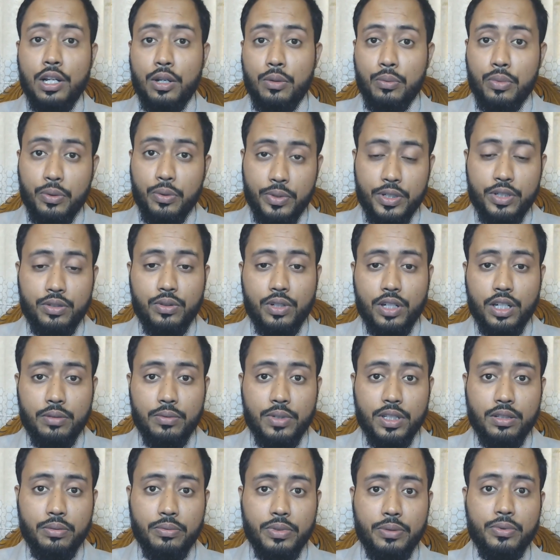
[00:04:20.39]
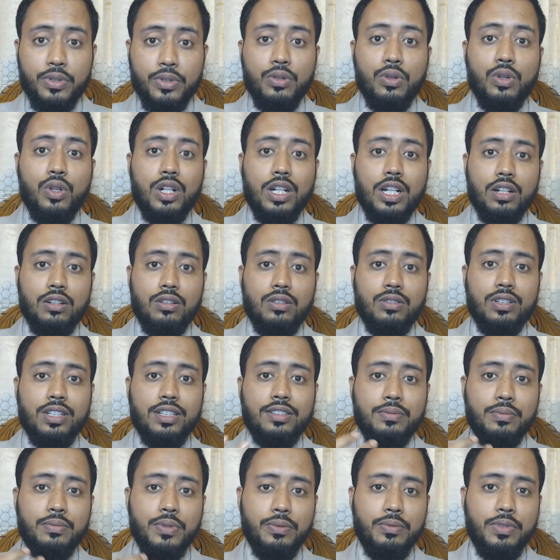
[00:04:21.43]
প্রবেশ করার মাধ্যমে এবং এবং অর্গানোটিন্স
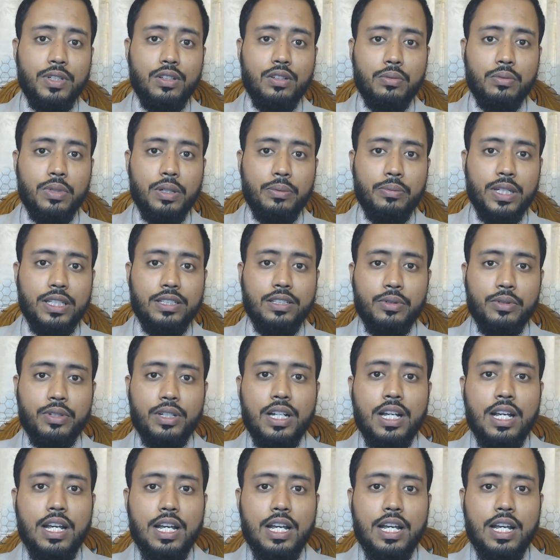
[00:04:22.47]
বিভিন্নভাবে যেমন